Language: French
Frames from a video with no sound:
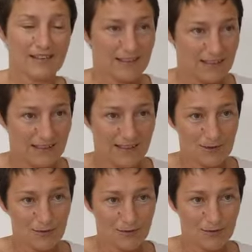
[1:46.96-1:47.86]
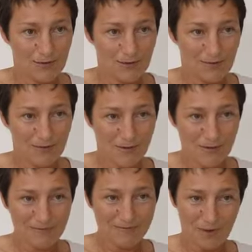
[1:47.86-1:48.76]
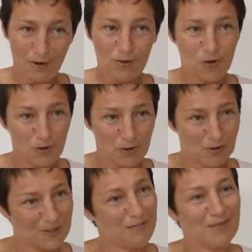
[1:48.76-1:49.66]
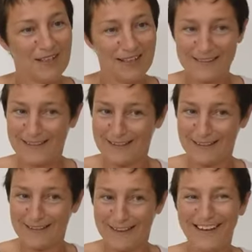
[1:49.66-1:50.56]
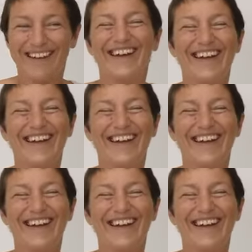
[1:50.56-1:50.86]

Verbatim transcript: ça a été l'explosion sur le moment en dehors de votre cabinet, c'est certain.